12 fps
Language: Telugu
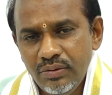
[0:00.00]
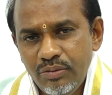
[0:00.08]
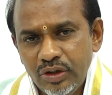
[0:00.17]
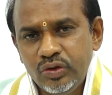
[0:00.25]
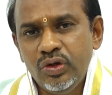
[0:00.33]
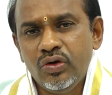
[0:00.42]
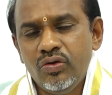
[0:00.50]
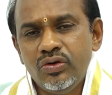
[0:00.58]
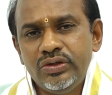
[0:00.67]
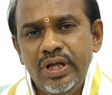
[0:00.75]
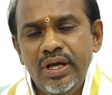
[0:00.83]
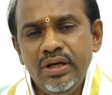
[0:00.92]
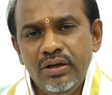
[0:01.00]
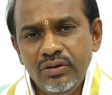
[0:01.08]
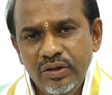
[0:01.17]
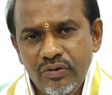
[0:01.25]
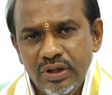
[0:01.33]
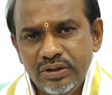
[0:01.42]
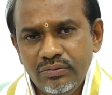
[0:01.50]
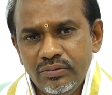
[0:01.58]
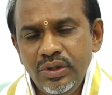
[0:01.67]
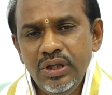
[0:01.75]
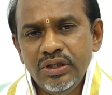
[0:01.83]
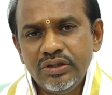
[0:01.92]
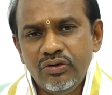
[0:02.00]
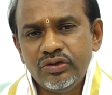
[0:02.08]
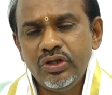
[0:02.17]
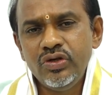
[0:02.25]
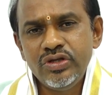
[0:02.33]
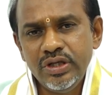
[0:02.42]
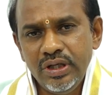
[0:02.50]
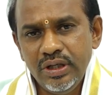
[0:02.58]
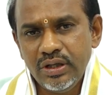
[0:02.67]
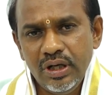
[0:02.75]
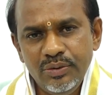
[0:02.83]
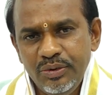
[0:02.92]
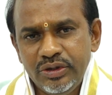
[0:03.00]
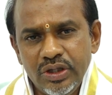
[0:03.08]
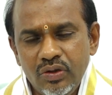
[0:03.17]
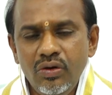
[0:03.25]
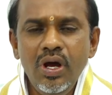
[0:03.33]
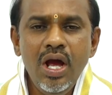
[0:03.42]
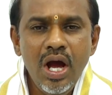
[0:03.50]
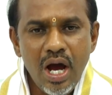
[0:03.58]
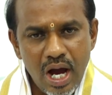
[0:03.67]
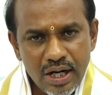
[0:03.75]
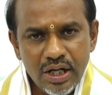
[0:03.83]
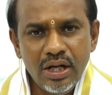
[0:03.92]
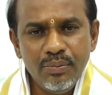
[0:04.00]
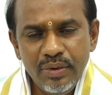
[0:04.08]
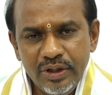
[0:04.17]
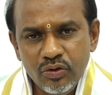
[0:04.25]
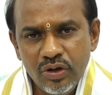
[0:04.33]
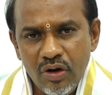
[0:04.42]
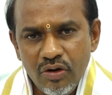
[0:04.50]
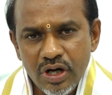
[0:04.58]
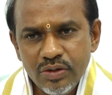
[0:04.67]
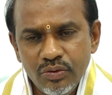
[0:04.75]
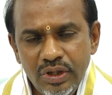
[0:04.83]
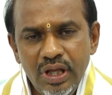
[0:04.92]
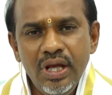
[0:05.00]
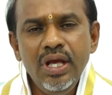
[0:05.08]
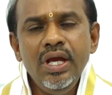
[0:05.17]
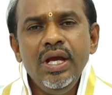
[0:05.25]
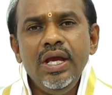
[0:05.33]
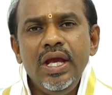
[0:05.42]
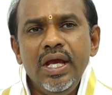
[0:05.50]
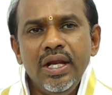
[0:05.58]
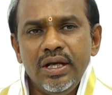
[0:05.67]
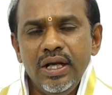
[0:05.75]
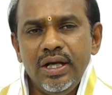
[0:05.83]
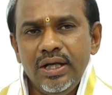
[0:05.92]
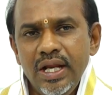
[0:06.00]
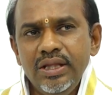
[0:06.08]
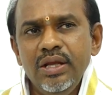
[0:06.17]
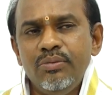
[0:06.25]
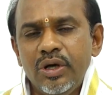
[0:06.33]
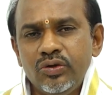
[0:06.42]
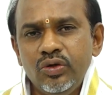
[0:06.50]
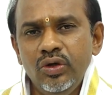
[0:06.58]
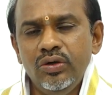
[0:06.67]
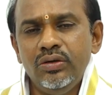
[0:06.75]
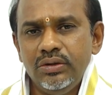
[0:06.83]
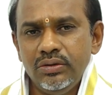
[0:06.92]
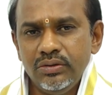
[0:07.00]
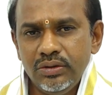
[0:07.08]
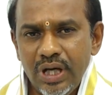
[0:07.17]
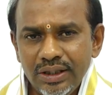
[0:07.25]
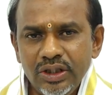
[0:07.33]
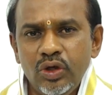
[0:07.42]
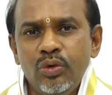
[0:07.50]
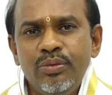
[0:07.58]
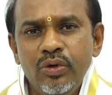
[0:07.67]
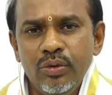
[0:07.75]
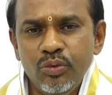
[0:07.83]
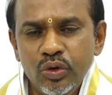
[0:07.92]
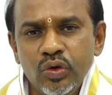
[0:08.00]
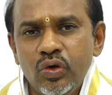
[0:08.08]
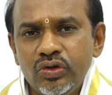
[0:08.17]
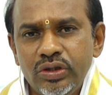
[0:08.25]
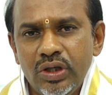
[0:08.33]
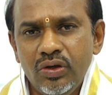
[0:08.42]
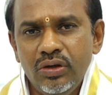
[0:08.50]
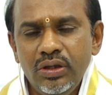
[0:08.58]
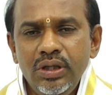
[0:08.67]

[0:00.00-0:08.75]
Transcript: భక్తులకు వస్తే నివాసం సంస్థ నుంచి కల్పిస్తారు అక్కడ పెట్టుకునే అవకాశం ఉంది ఎట్లయితే భక్తులు దాతల రూపంలో ముందుకొస్తారో